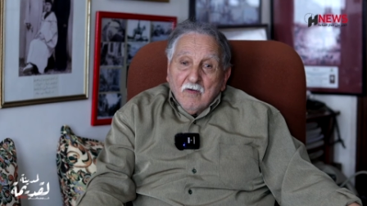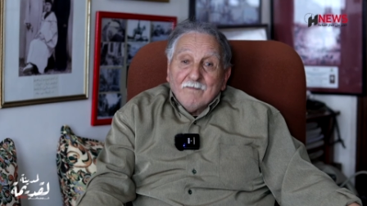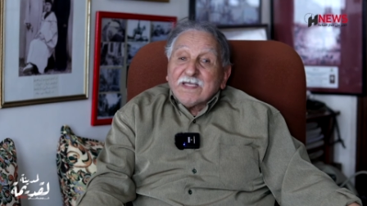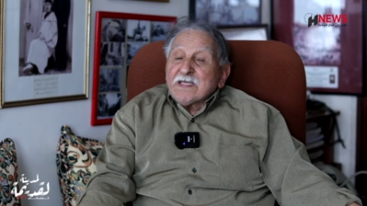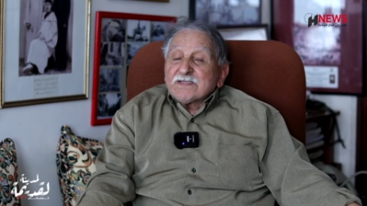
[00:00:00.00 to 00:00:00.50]

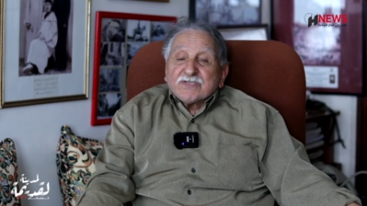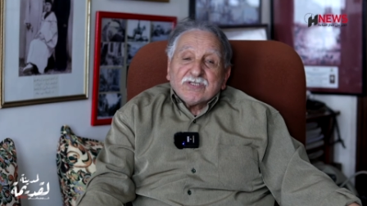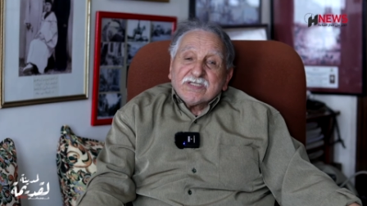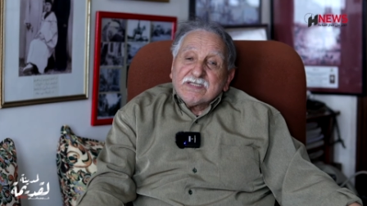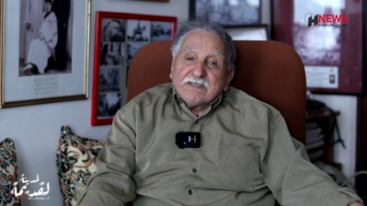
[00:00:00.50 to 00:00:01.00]
وما
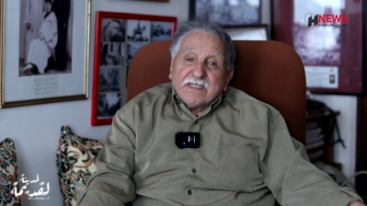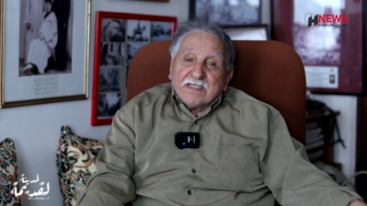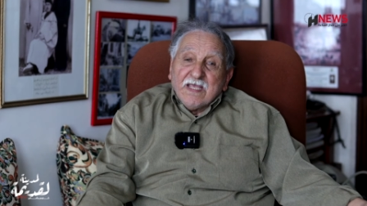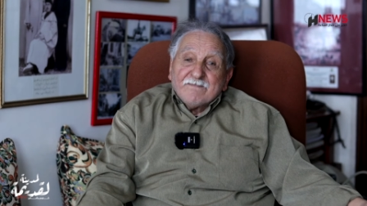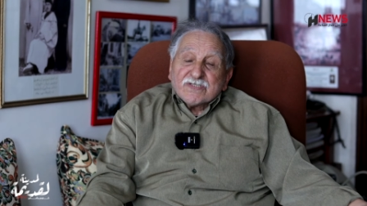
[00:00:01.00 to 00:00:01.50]
كيرضاش يهز
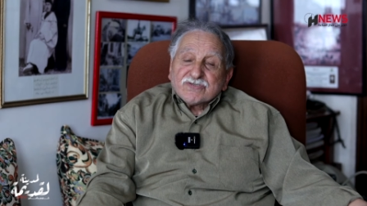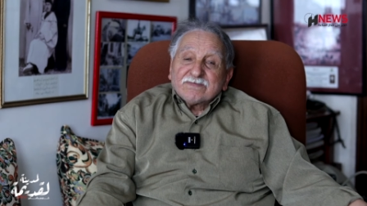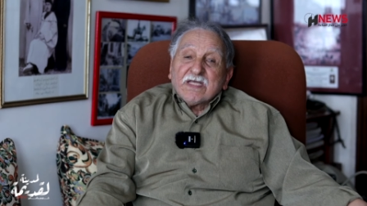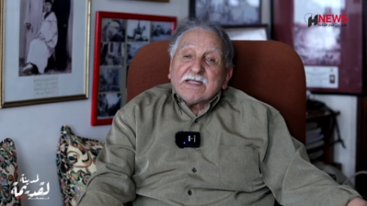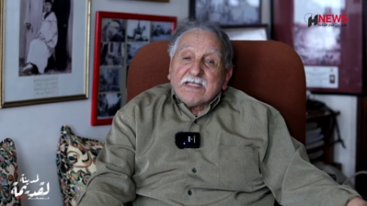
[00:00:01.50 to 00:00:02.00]
الكمانجه
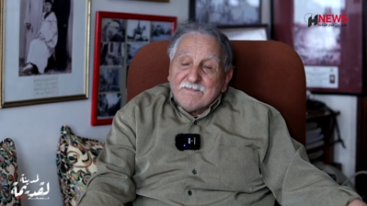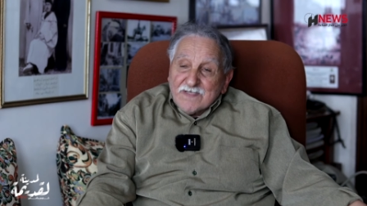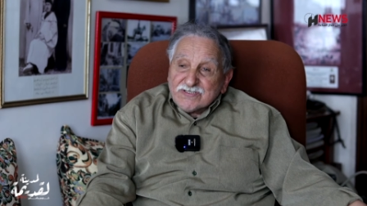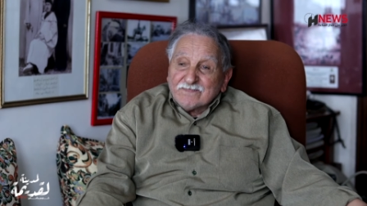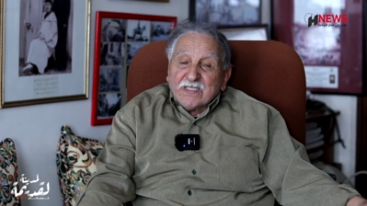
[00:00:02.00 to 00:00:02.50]
داك
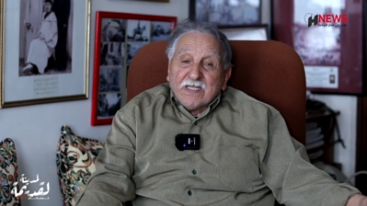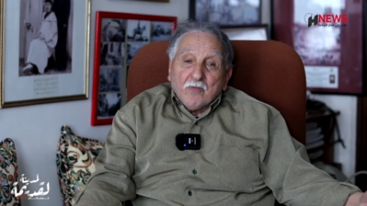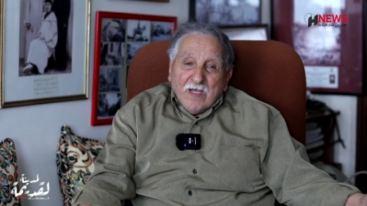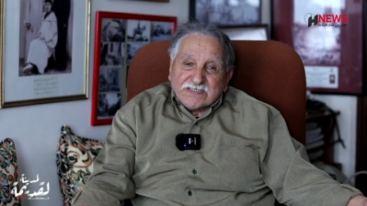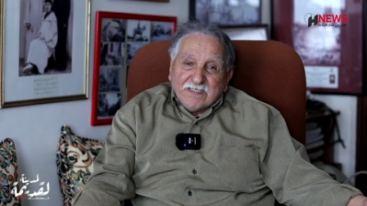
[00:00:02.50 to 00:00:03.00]
الكمانجه في ذاك
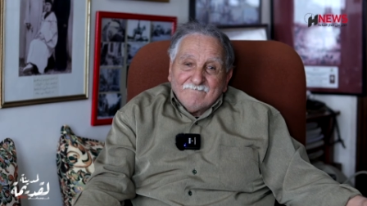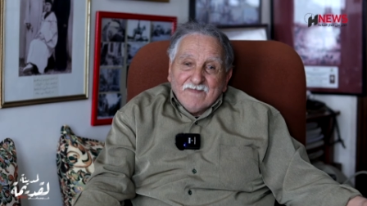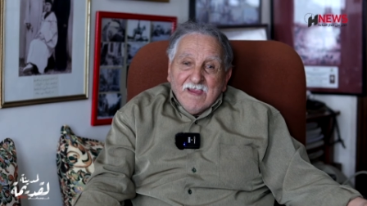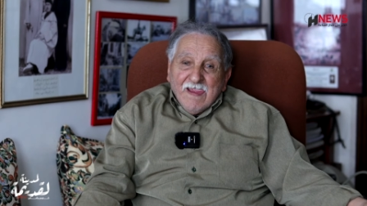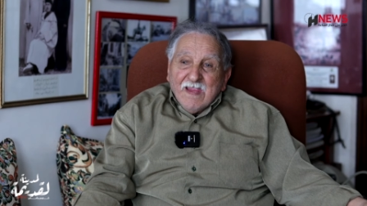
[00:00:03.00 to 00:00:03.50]
الوقت
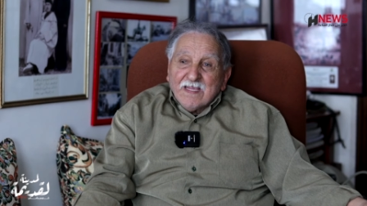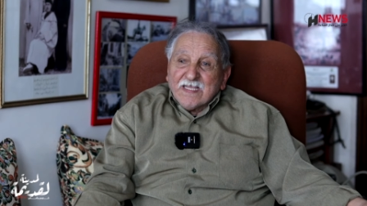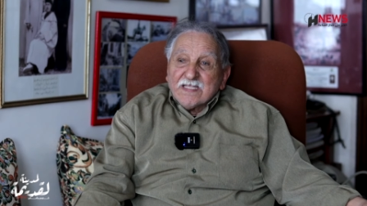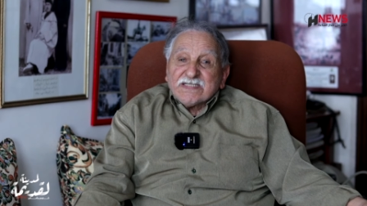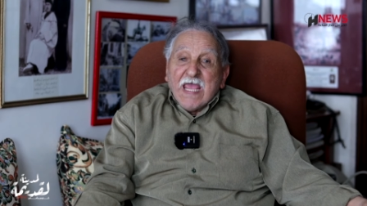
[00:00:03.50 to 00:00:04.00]

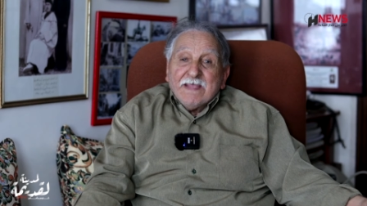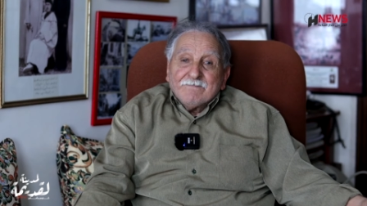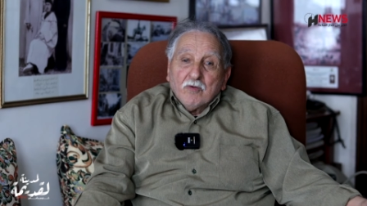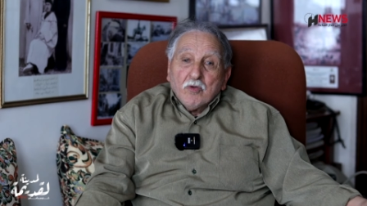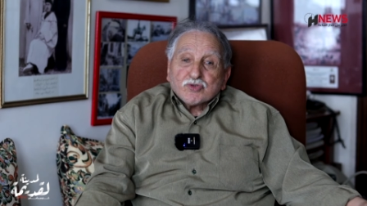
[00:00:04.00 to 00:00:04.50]
كانت
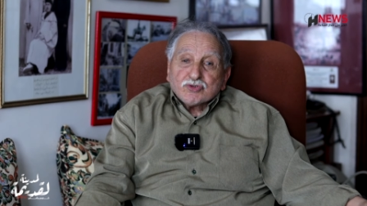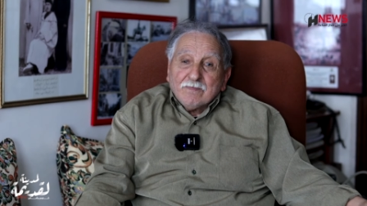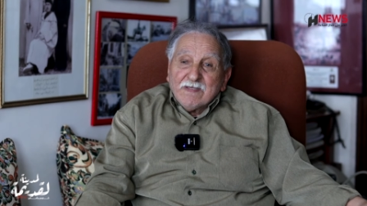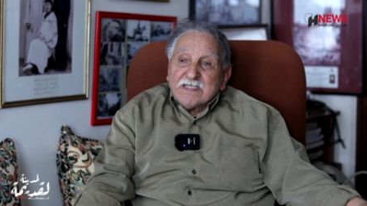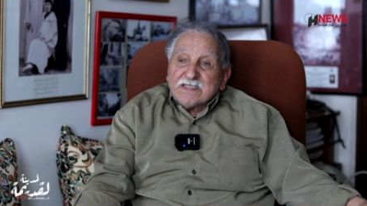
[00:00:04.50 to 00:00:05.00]
عيب
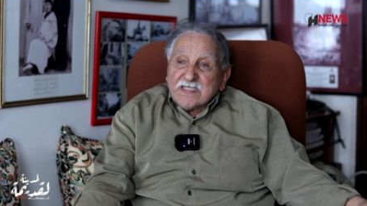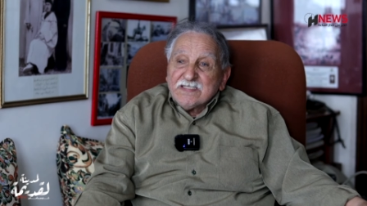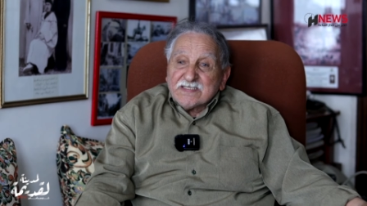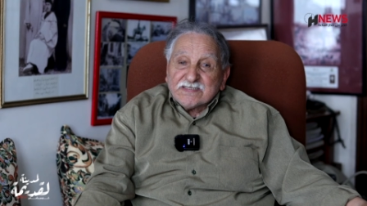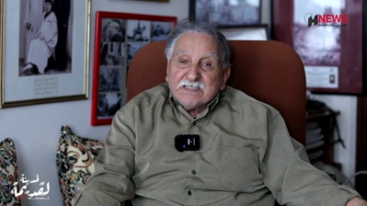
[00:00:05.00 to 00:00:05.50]
وحشومه
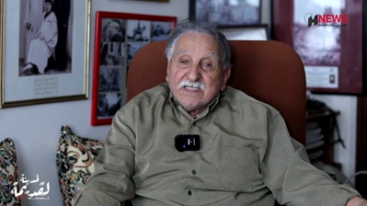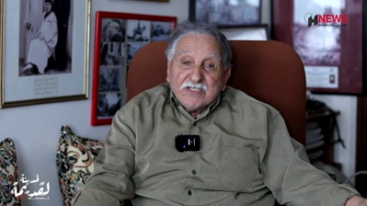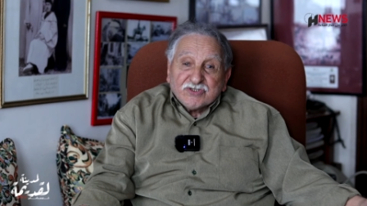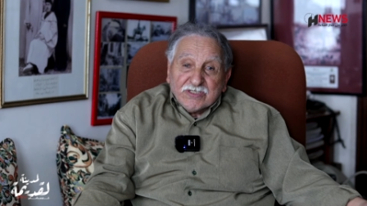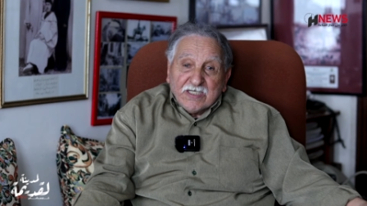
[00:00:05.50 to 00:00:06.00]
الانسان يهز
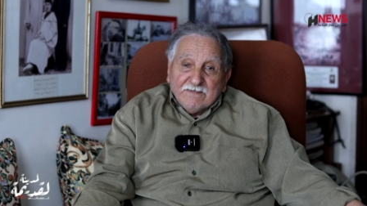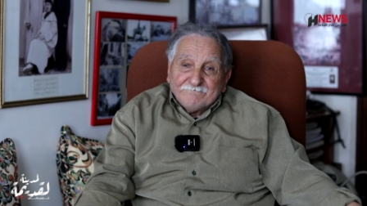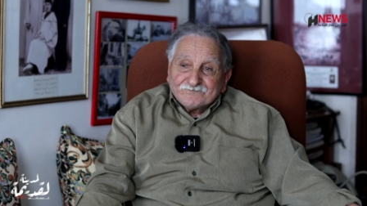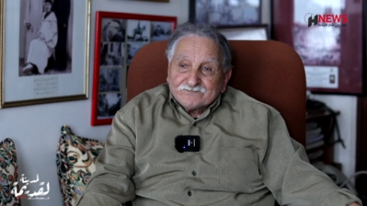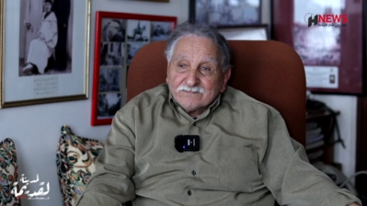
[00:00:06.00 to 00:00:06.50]
يعني شيخ
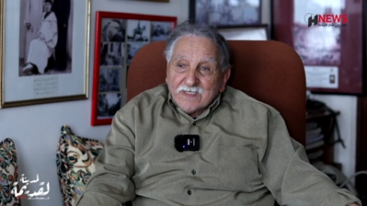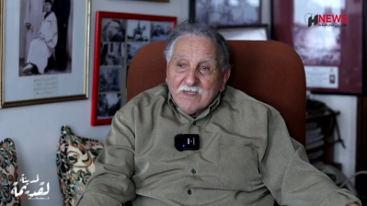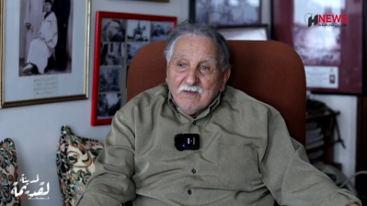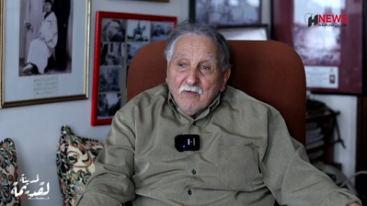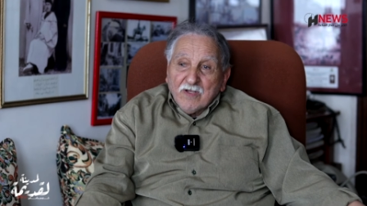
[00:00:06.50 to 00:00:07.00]

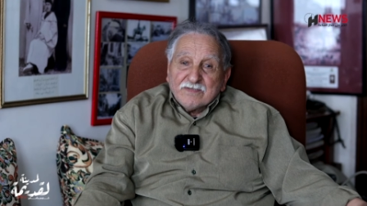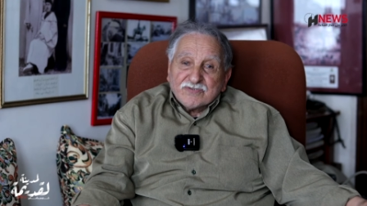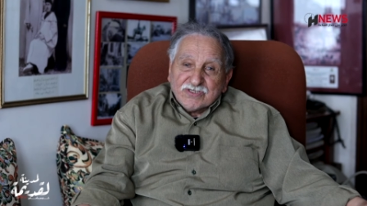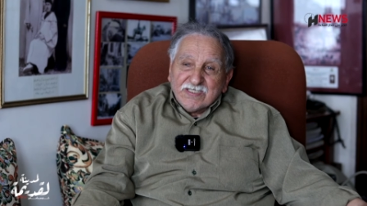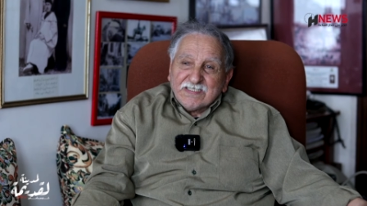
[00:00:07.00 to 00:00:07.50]
وكلمة
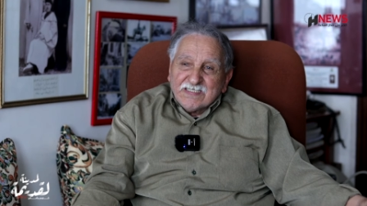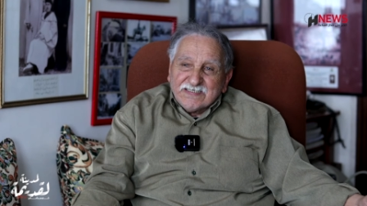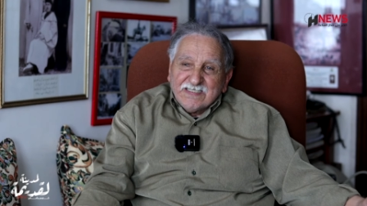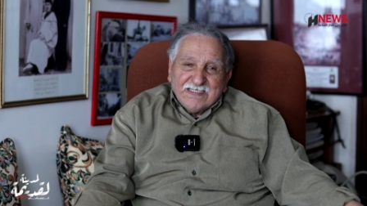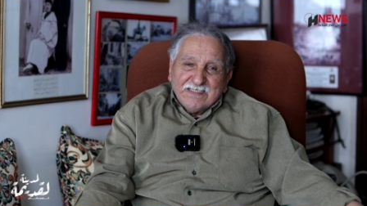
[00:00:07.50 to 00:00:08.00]
الشيخ
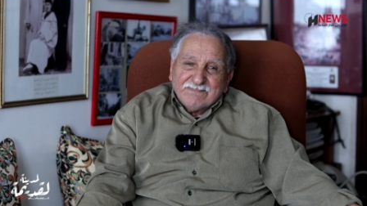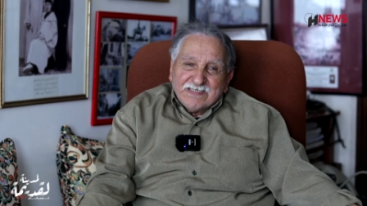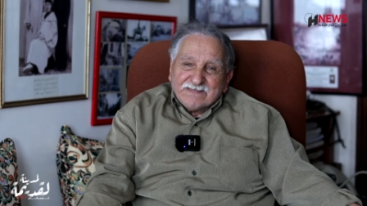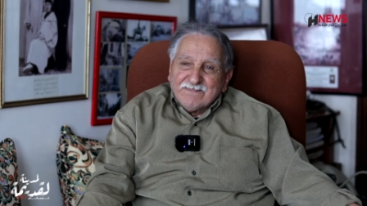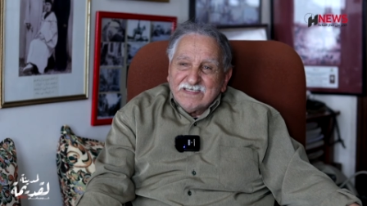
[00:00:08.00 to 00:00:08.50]
كانت يعني
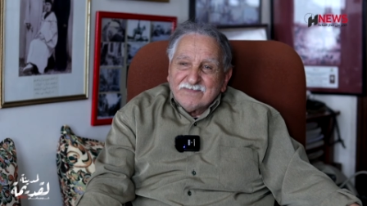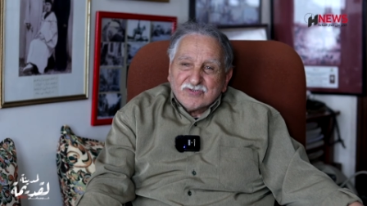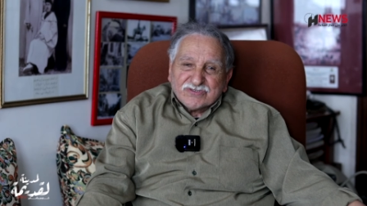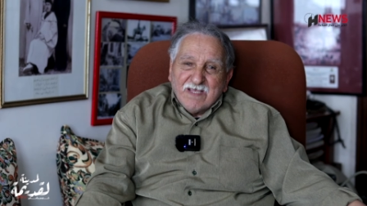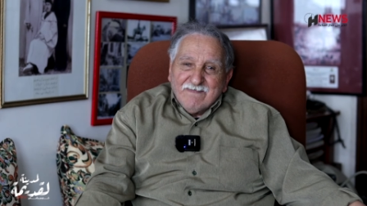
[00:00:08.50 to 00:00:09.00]
بالنسبه
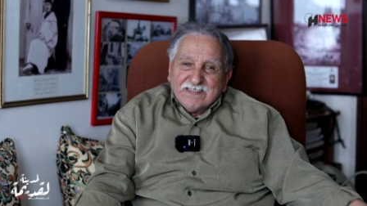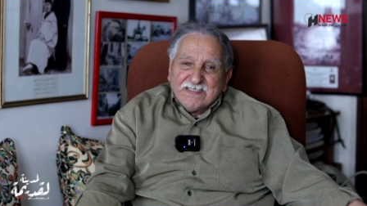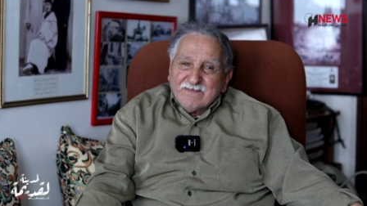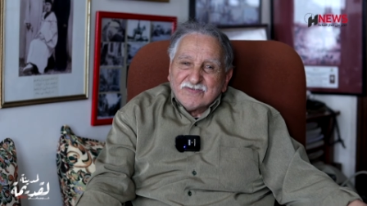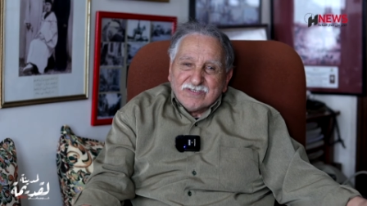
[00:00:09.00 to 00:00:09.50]
للمجتمع
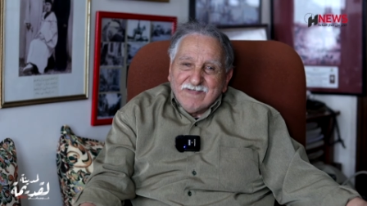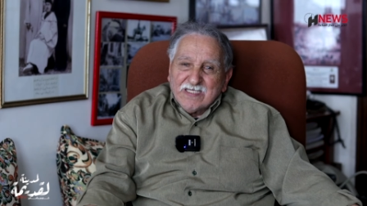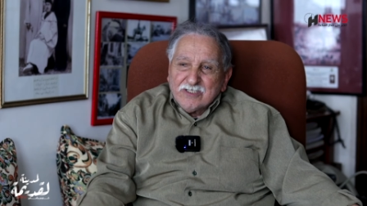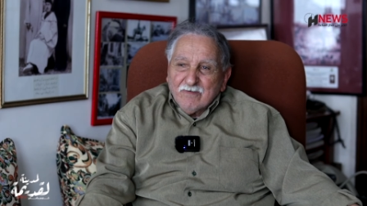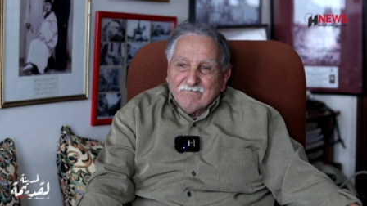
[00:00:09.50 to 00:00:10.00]
ديالنا ماشي
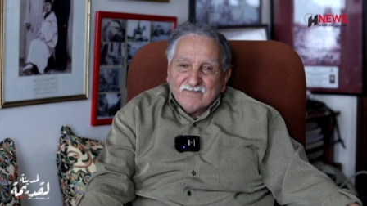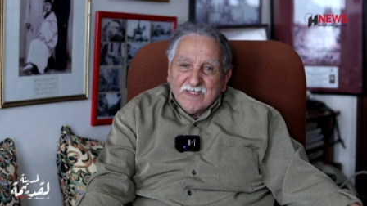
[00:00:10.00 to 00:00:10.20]
بحال اليوم